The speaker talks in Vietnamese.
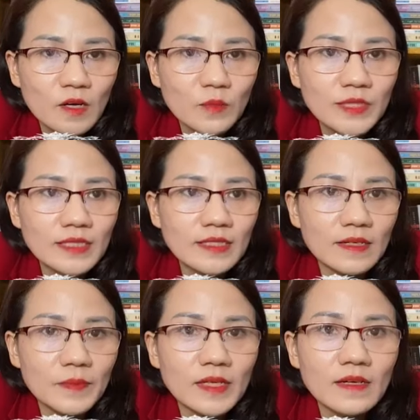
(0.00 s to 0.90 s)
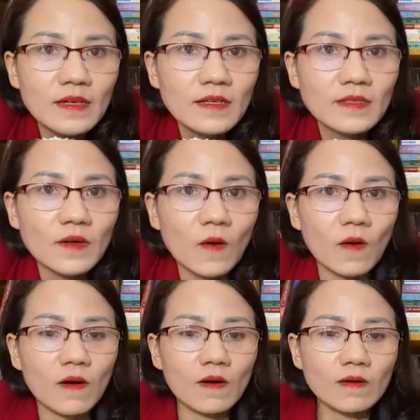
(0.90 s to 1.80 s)
không chỉ biết ơn nó
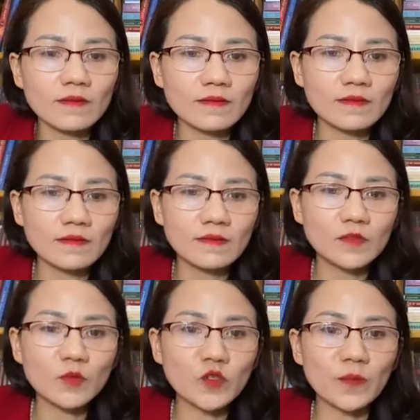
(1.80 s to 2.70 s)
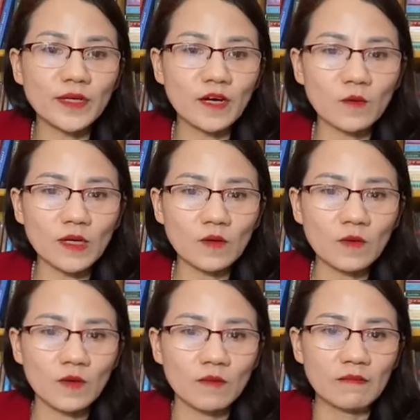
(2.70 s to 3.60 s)
có giúp cho mình không đâu
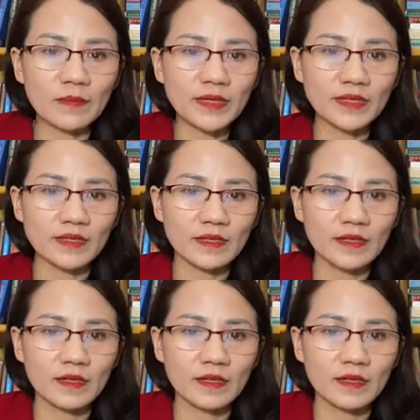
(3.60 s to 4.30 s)
mà mình